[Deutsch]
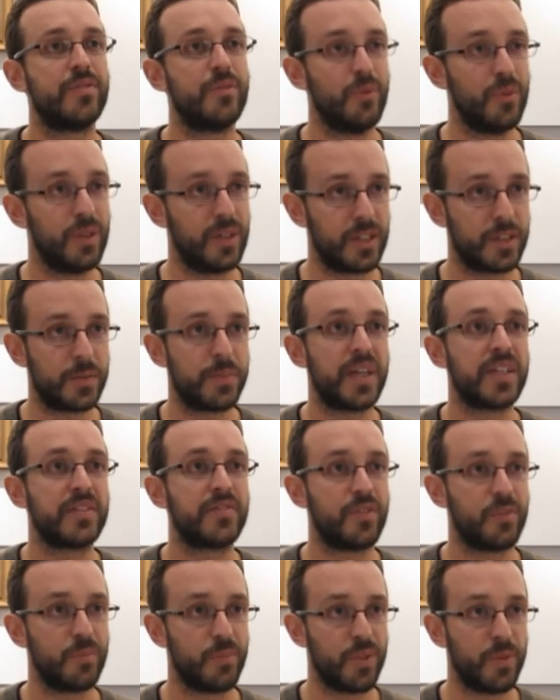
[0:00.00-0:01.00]
We expect
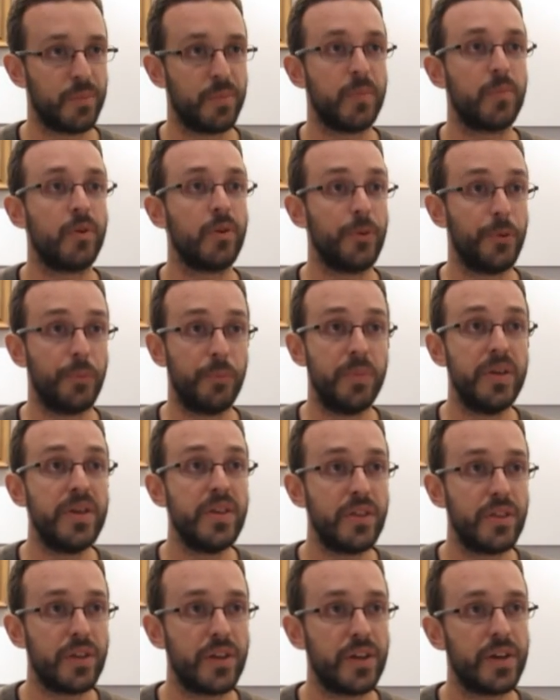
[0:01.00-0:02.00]
from the people to
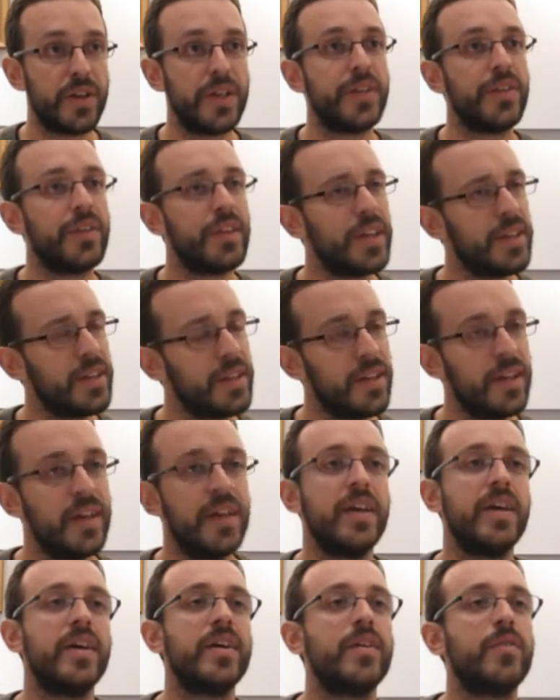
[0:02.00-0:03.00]
be there, and then
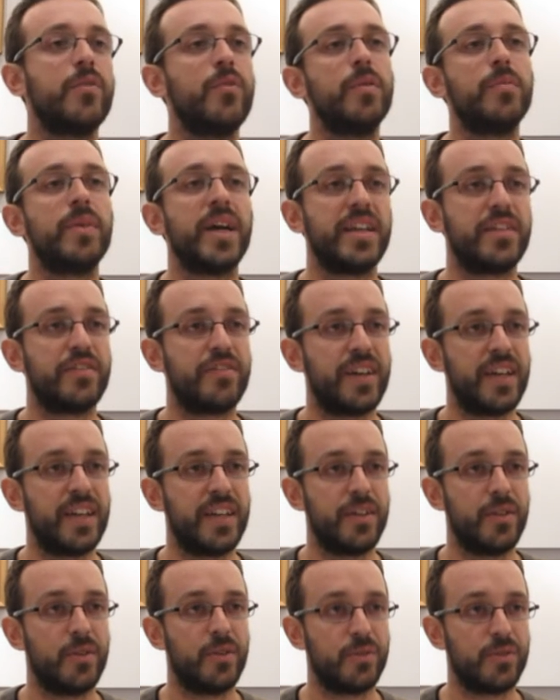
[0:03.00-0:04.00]
we might
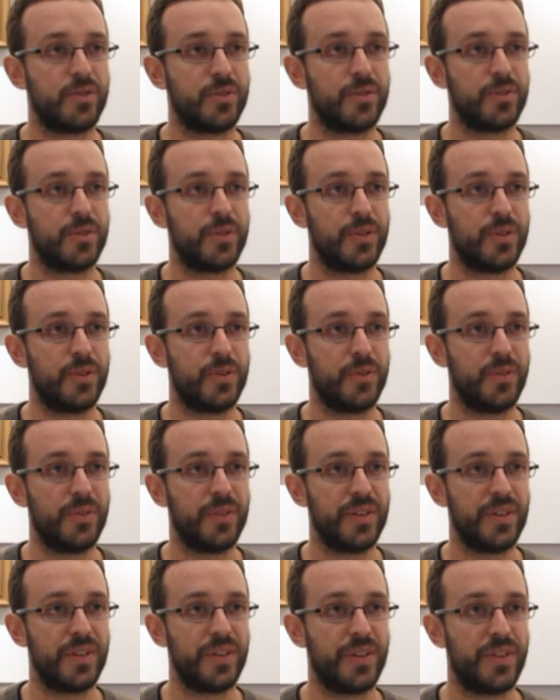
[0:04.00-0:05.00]
find also, you know,
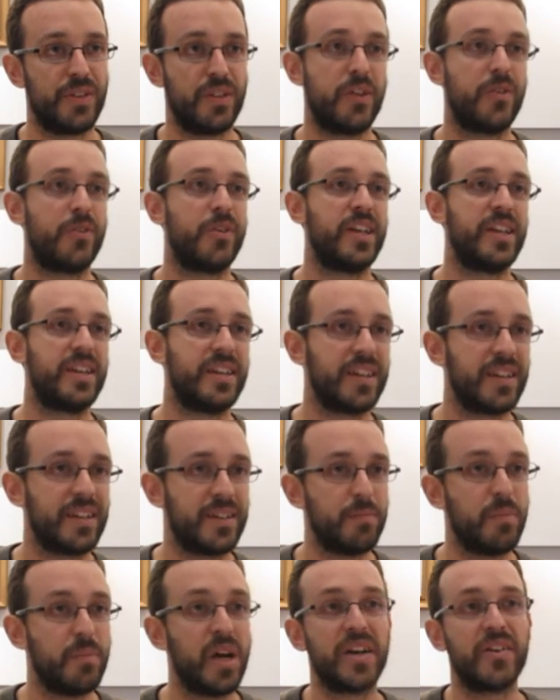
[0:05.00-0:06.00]
the theoretic
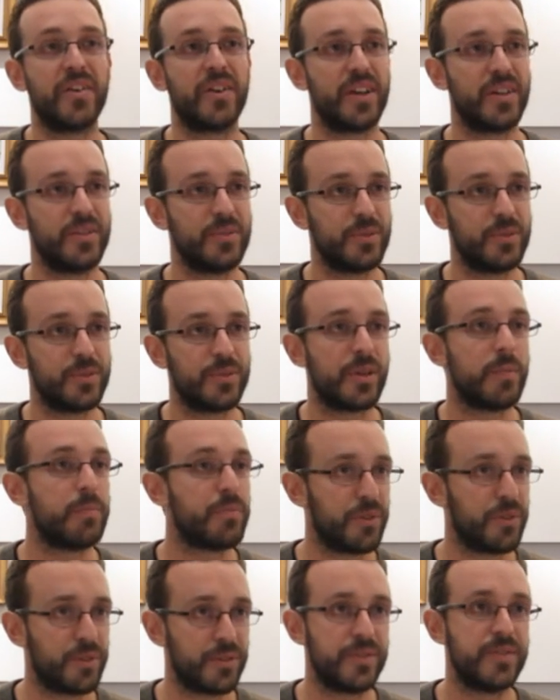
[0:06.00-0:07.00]
background to
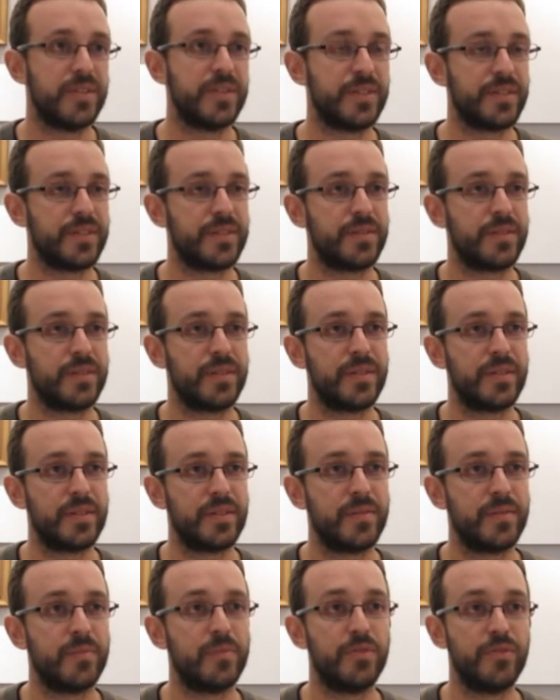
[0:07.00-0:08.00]
support this uh,
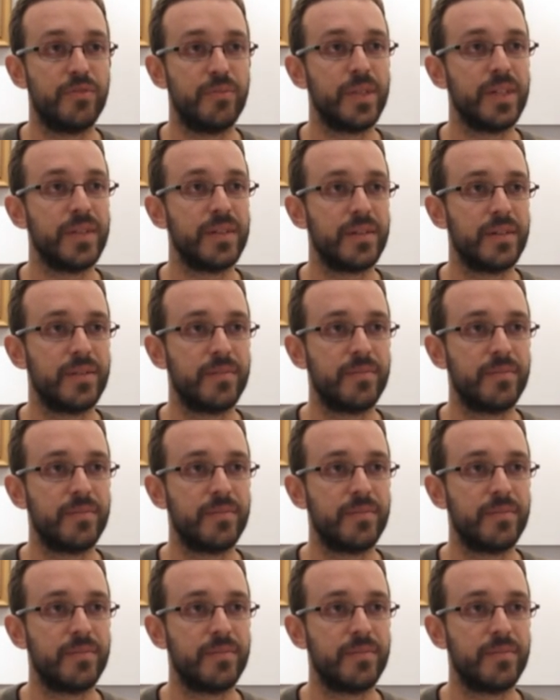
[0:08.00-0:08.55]
movement.